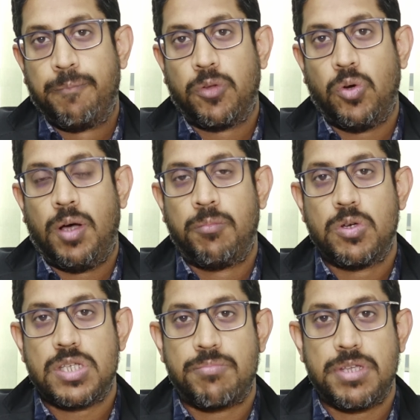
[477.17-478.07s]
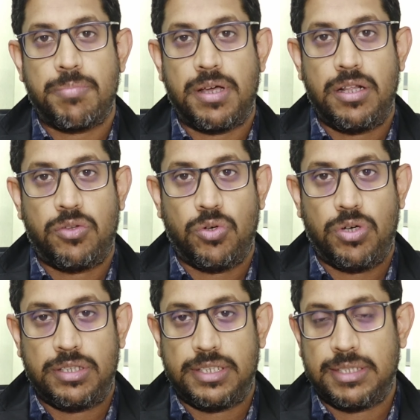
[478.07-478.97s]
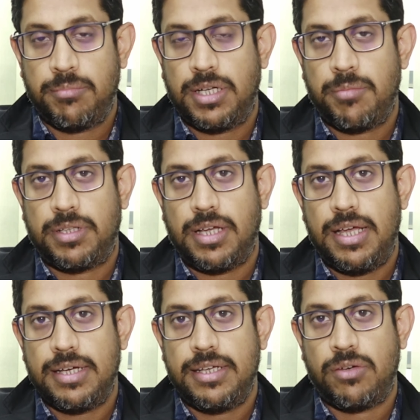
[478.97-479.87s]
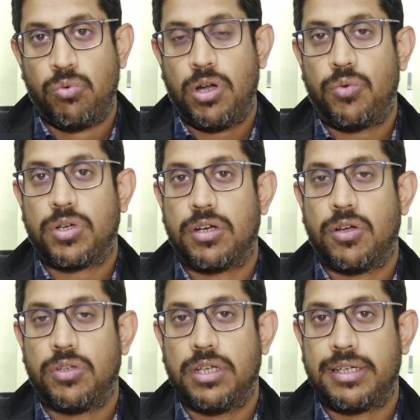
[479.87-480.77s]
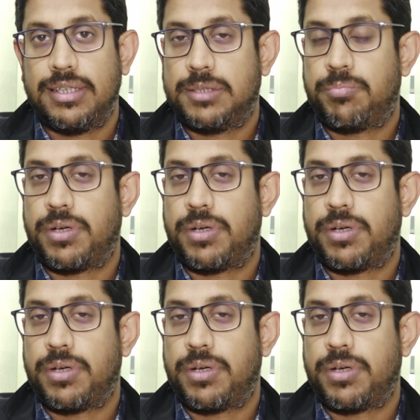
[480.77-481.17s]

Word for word: तो हमको सबसे पहले तो जैसे मैंने बताया कि रूल आउट करना होता है किस